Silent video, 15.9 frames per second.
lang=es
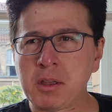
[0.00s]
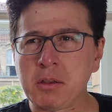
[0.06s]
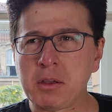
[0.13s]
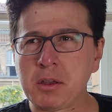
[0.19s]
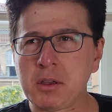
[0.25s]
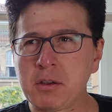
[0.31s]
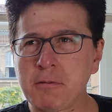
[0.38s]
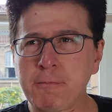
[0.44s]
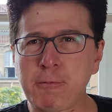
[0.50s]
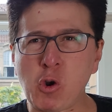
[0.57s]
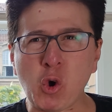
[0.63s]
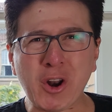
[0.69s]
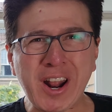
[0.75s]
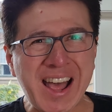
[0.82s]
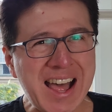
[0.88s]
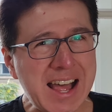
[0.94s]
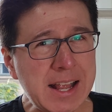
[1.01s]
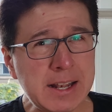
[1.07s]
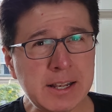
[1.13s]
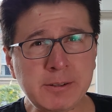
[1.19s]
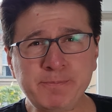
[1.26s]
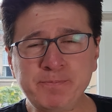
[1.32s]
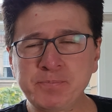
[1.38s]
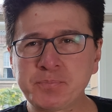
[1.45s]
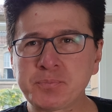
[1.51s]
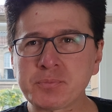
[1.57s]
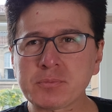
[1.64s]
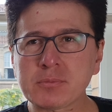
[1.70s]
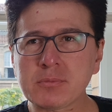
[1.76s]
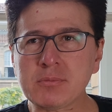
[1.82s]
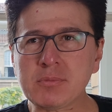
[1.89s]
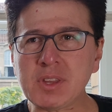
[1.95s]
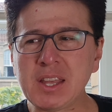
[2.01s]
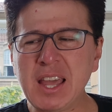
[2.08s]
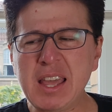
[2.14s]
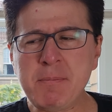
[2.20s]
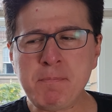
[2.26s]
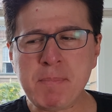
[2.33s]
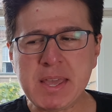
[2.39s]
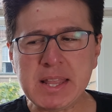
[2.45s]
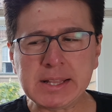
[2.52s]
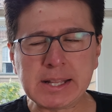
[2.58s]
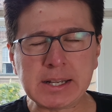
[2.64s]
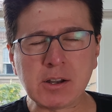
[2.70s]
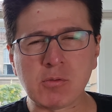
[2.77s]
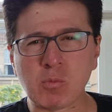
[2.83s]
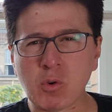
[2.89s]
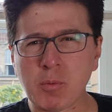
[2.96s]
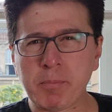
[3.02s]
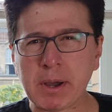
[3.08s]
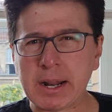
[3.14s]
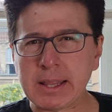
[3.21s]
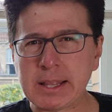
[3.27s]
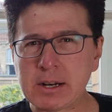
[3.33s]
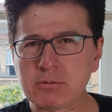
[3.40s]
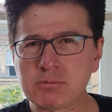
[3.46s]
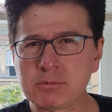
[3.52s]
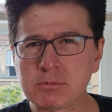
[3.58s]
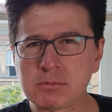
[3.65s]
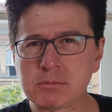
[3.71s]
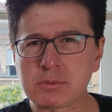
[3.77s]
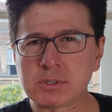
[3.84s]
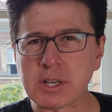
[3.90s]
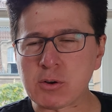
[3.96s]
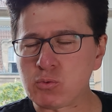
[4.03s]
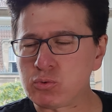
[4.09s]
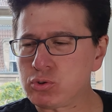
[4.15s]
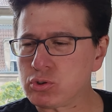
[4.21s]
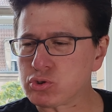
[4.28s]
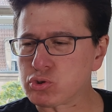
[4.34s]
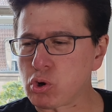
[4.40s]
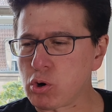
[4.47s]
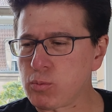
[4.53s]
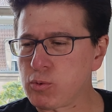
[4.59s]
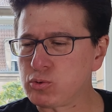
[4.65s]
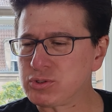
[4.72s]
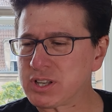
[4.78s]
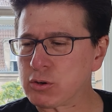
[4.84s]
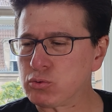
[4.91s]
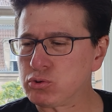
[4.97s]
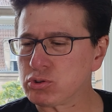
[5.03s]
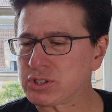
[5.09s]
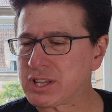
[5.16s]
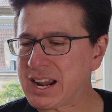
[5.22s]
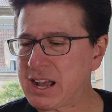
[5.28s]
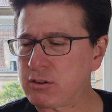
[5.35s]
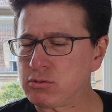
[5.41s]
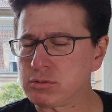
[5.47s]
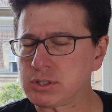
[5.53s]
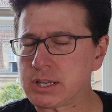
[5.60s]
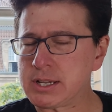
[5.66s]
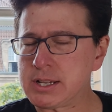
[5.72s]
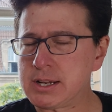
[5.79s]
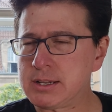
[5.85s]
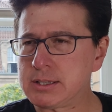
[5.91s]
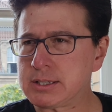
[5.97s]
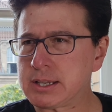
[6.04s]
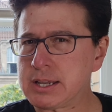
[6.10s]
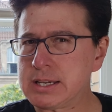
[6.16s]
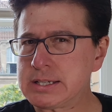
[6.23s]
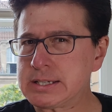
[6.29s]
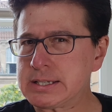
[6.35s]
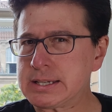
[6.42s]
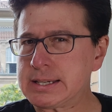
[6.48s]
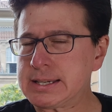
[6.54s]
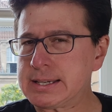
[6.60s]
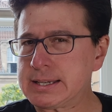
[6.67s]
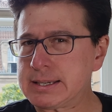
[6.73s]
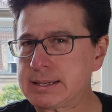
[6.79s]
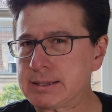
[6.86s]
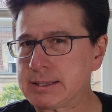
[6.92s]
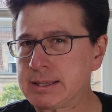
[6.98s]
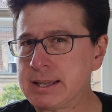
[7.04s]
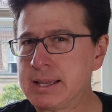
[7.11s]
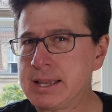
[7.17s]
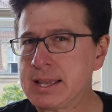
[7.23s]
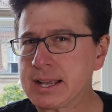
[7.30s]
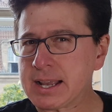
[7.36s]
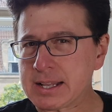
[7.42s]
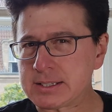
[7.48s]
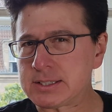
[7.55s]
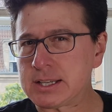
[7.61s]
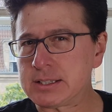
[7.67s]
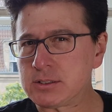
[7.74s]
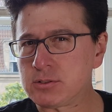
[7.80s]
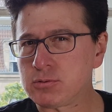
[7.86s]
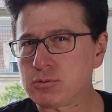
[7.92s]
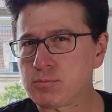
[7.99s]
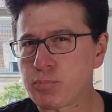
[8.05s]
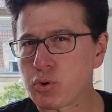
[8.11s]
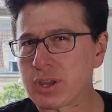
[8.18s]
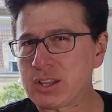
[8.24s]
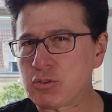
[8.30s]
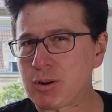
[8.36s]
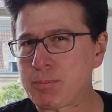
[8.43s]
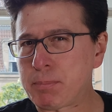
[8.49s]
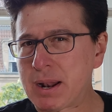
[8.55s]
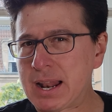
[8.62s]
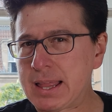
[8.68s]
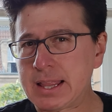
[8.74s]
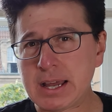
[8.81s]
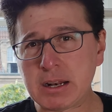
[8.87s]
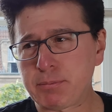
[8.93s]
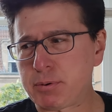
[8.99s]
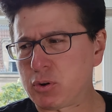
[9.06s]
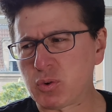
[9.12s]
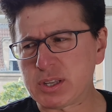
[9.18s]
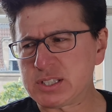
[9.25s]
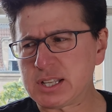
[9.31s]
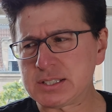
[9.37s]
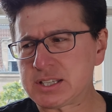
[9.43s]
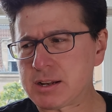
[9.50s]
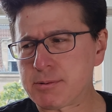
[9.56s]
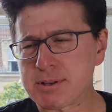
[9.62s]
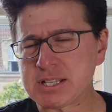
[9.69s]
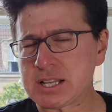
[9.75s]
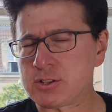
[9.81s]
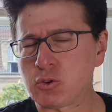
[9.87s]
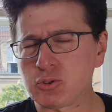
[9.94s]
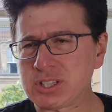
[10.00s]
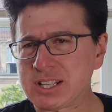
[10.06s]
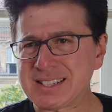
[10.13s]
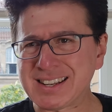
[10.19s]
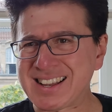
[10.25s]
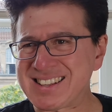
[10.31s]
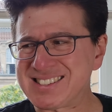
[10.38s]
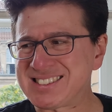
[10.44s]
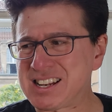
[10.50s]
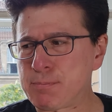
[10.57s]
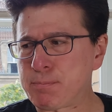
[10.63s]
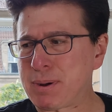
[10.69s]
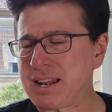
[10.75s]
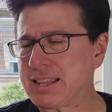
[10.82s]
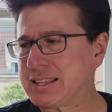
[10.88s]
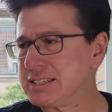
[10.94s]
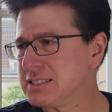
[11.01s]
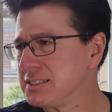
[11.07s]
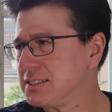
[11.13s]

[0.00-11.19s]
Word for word: eh, floral e invita como para dar un segundo sorbo, un segundo trago, seguir, seguir eh, cansando un poquito al paladar, aunque esta cerveza no te cansa el paladar.